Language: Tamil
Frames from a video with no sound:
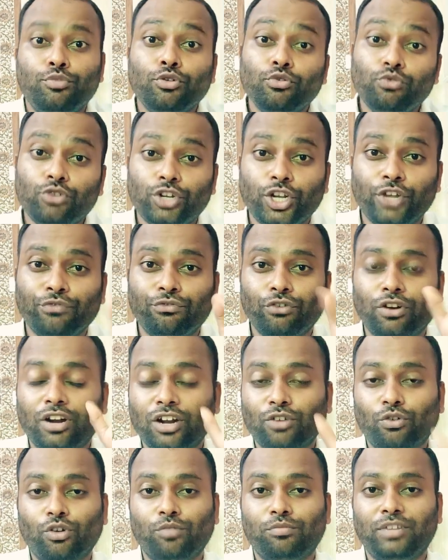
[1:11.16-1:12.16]

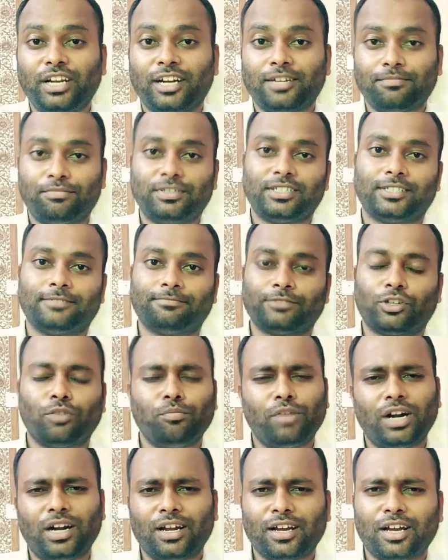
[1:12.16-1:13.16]
பியூட்டிஃபுல்லான ஹோம்லியான பொண்ணு
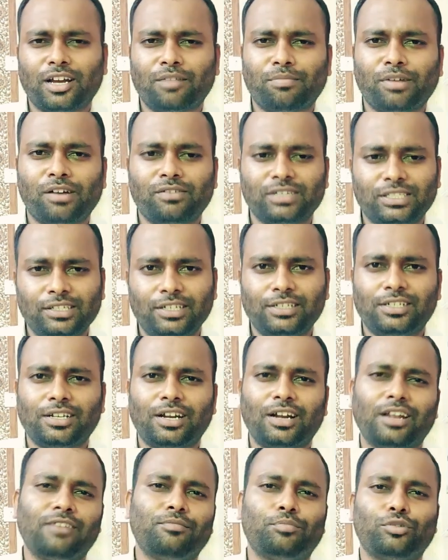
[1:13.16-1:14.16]
ரொம்ப அழகாக இருப்பா அவள்
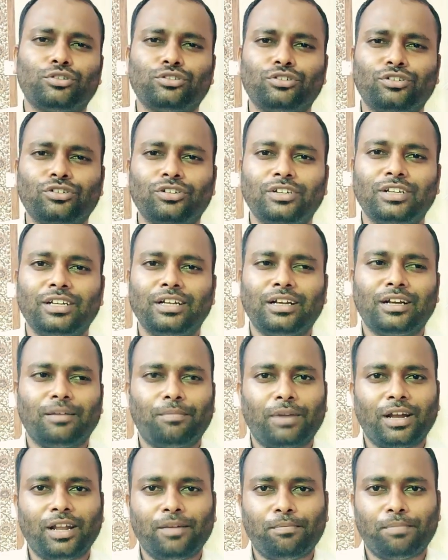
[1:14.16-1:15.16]
சிரிச்சாலே போதும்
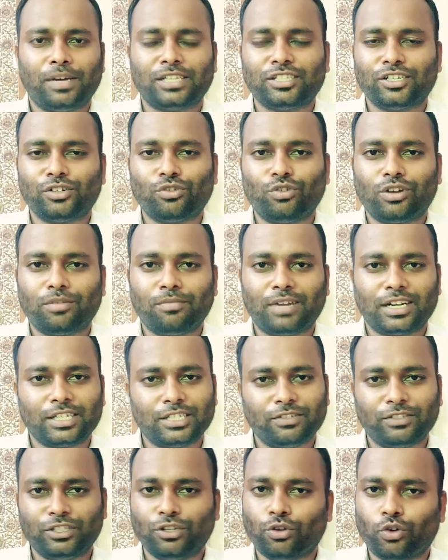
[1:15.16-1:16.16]
பல பசங்களோட
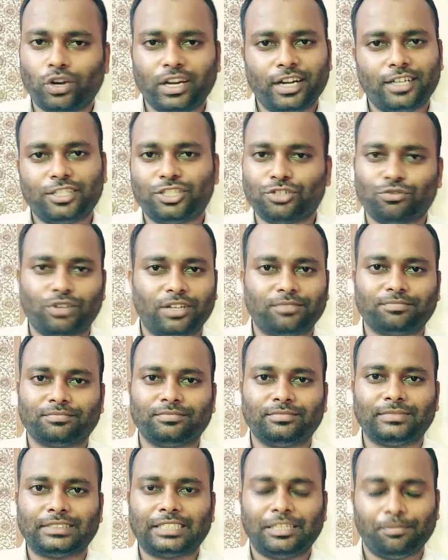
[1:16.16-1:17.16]
மனசை வந்து கொள்ளையடிச்சிருவான்
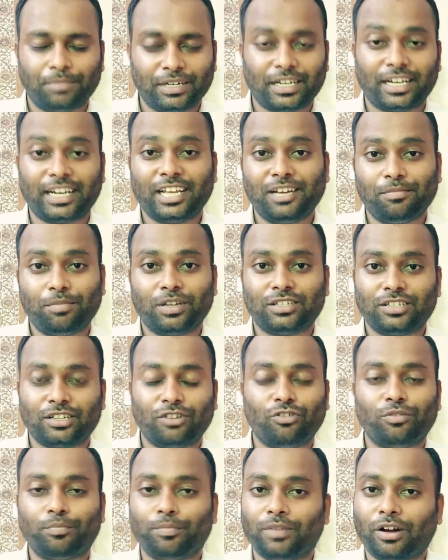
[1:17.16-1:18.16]
இப்போ நிறைய பசங்க
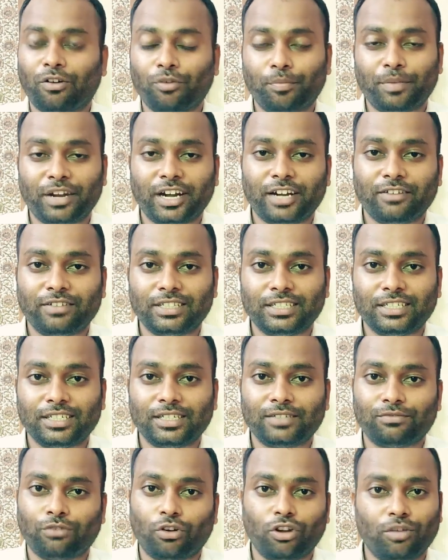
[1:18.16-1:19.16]
அவள் பின்னாடி வந்து
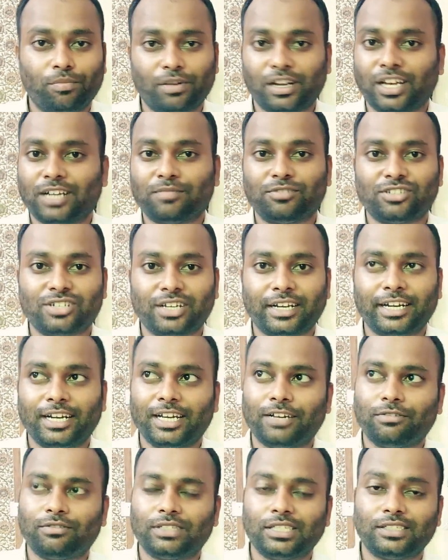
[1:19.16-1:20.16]
ஃபாலோ பண்ண ஆரம்பிச்சிட்டாங்க
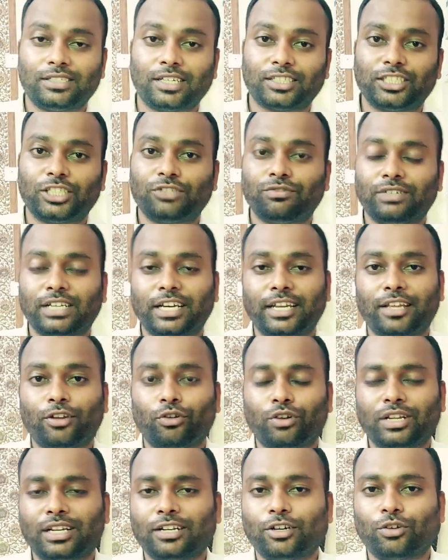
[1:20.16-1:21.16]
ஏன்னா வந்து சக்ஸஸ்ஃபுல்
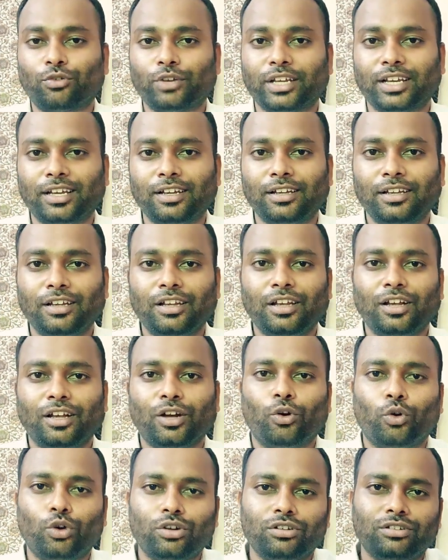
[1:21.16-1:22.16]
கரியரோட இருக்கக்கூடிய
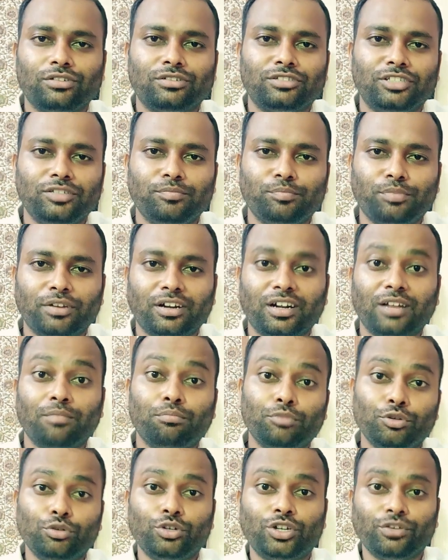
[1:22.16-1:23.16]
ஒரு சிம்பிளான
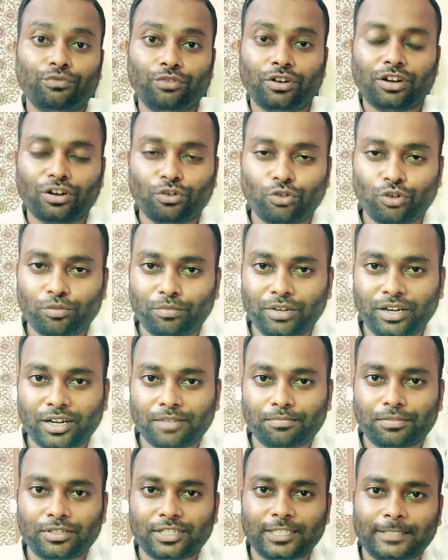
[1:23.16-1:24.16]
பியூட்டிஃபுல்லான
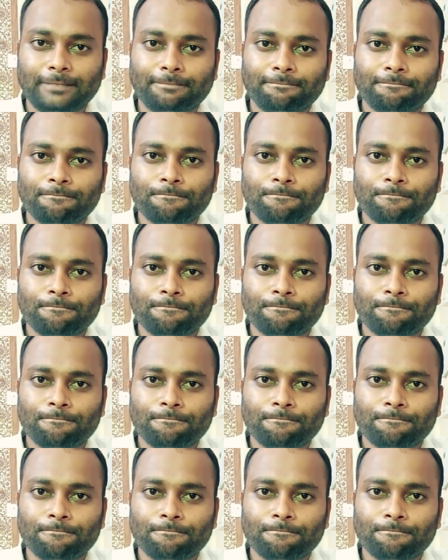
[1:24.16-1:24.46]
ஹோம்லியான பொண்ணு